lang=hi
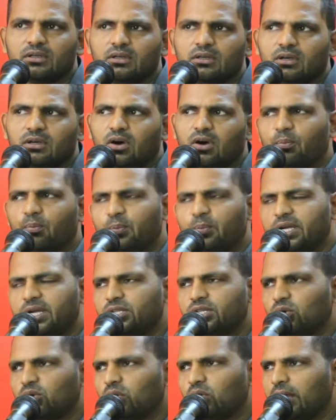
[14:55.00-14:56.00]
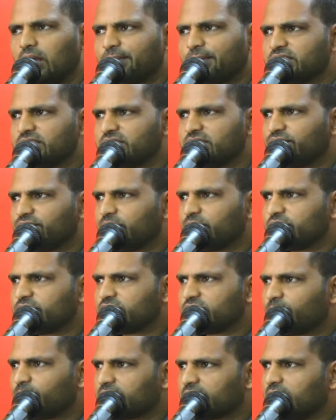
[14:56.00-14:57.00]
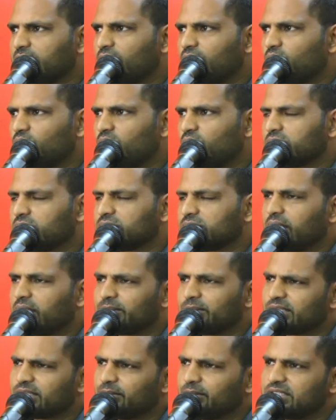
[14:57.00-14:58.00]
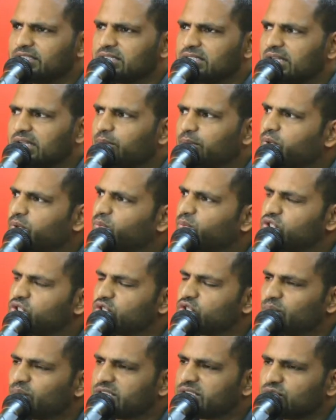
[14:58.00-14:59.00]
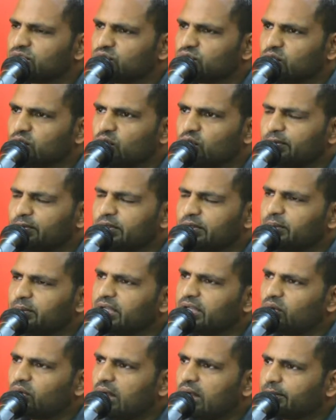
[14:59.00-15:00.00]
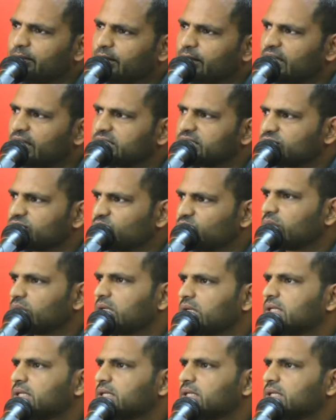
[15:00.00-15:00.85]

और फिर देखो आपके जीवन में जब बदलाव होगा तो आप समझ जाना प्रभु यीशु मसीह जो गुप्त में है वो आपकी बात सुनता है